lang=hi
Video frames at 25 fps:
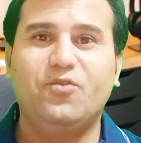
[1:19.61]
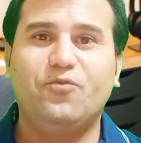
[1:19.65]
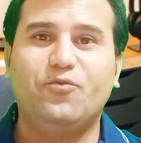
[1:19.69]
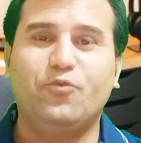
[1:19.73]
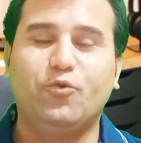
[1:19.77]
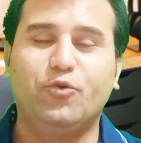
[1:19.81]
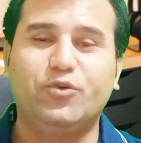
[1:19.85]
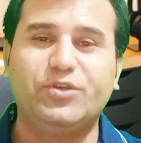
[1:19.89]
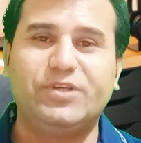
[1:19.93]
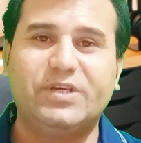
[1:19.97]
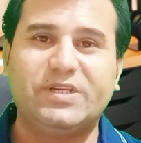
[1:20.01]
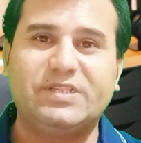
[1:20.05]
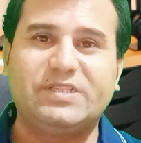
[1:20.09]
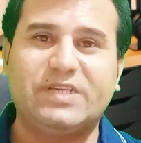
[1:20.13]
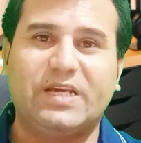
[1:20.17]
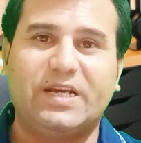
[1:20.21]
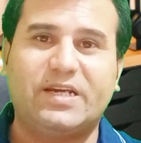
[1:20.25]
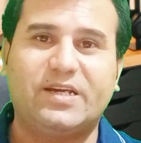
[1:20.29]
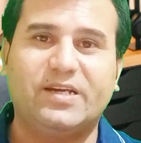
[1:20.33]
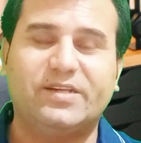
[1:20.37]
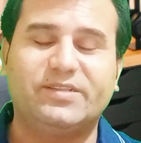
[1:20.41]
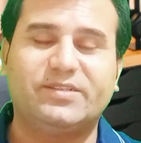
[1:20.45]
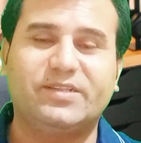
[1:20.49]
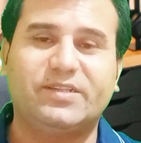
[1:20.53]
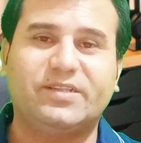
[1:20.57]
वो ये चेक
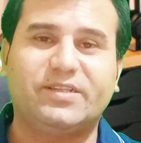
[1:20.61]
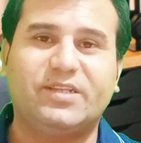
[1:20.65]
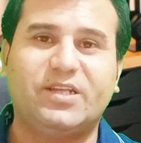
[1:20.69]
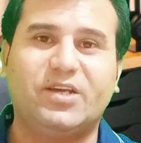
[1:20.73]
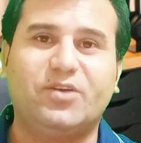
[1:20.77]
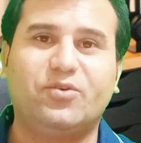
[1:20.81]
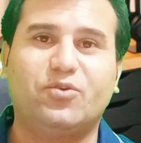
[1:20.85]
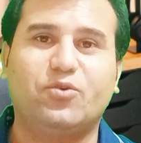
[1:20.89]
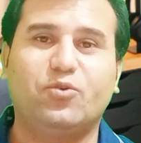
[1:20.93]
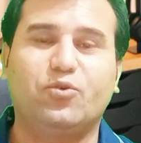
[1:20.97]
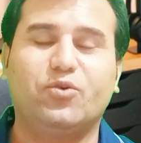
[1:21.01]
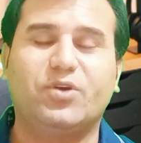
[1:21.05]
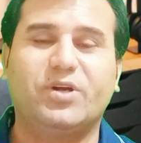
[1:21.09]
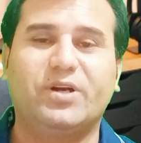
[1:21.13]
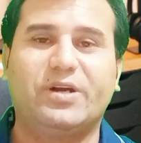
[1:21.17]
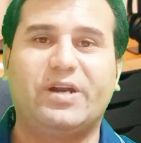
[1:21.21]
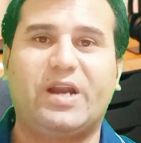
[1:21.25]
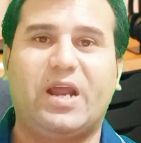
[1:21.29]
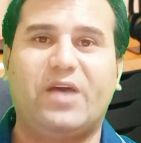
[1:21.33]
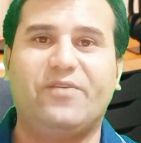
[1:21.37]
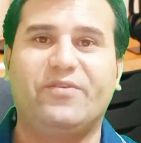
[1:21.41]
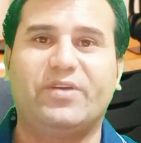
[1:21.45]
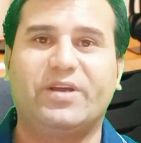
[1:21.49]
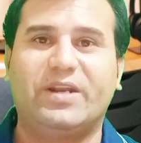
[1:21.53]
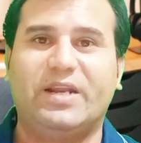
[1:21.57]
कर सकते हैं उनका
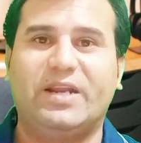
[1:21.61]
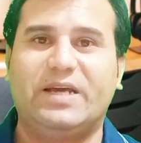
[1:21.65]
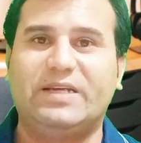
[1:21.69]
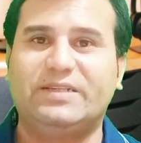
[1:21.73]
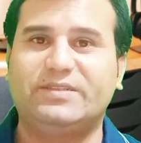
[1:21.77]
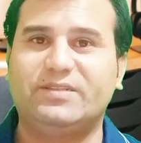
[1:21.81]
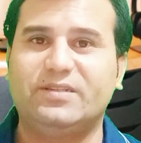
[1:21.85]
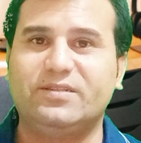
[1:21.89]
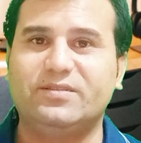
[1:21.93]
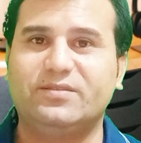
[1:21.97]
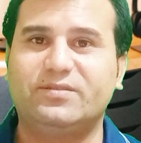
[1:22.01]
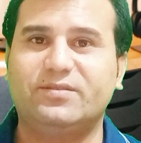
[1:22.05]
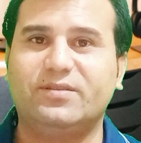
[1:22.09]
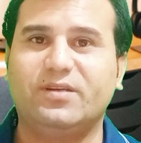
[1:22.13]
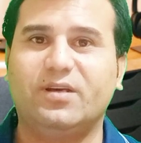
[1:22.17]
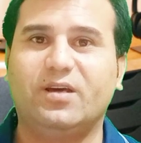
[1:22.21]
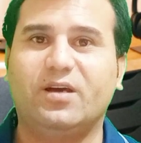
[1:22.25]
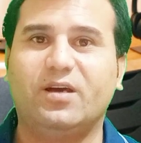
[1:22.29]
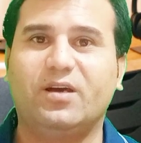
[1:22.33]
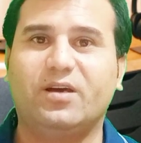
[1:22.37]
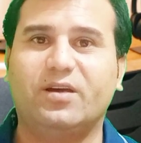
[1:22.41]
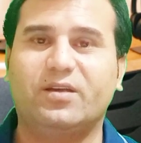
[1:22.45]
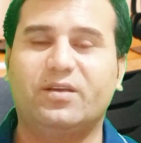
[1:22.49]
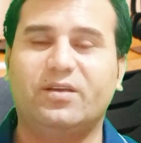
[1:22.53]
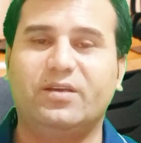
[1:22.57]
ड्राइविंग लाइसेंस
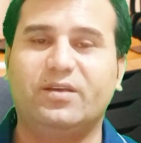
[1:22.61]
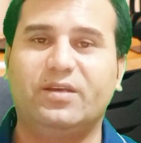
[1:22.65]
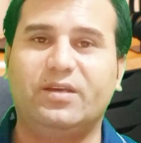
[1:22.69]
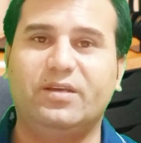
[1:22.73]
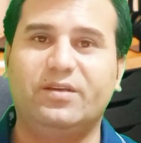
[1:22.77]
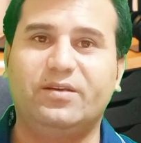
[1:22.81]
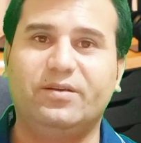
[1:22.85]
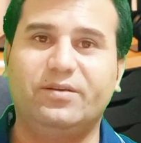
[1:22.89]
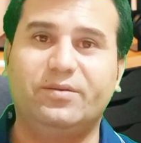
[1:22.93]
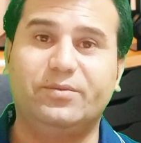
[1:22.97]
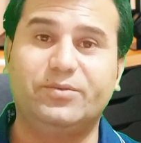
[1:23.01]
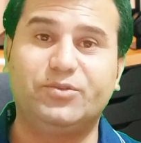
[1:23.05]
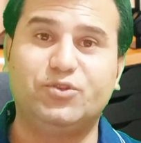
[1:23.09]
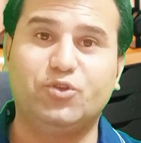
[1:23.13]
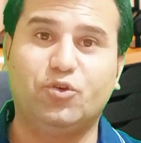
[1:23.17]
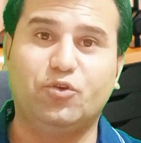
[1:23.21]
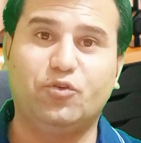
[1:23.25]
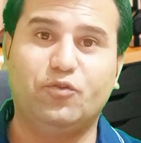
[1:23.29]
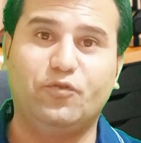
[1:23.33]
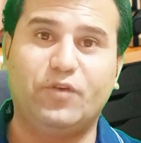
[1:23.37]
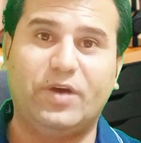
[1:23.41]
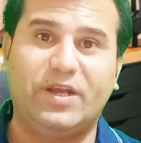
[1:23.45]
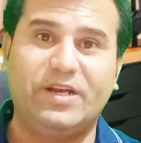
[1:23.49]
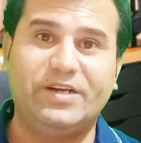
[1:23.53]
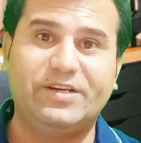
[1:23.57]
की
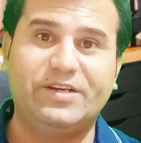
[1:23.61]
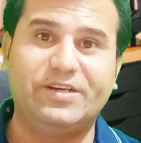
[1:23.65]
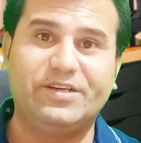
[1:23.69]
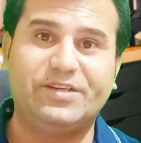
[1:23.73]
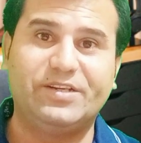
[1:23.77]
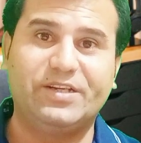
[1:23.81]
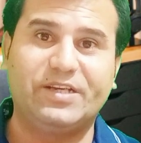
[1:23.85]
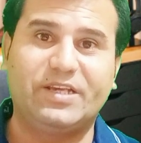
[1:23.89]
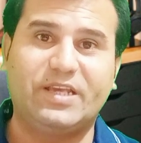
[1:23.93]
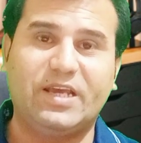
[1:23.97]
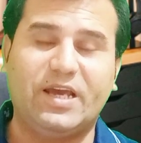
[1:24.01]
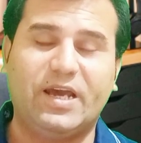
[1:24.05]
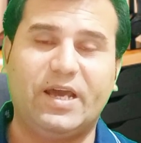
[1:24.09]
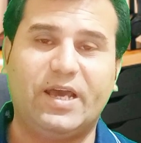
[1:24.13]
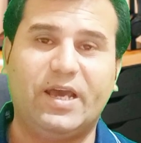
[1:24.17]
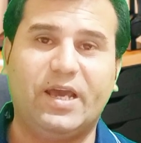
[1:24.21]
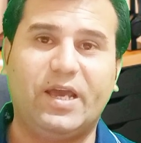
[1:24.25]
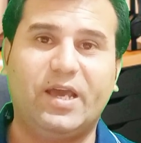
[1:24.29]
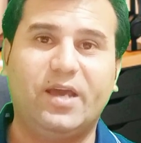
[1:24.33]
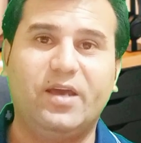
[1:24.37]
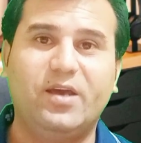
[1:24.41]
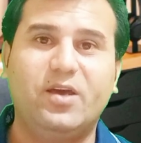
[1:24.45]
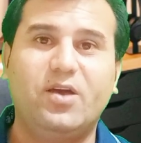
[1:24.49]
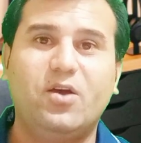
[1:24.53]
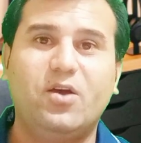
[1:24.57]
जो वैलिडिटी क्या है